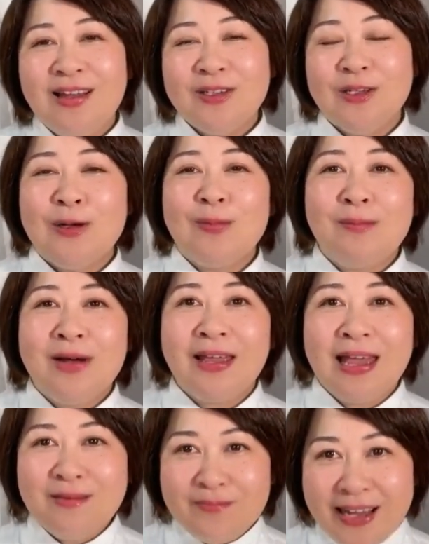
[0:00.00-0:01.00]
そのまま
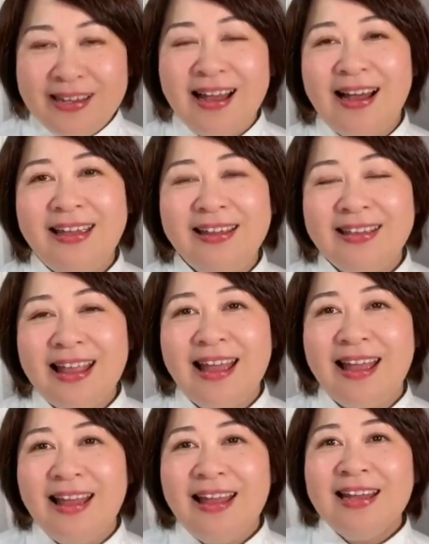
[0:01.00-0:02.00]
現場に入って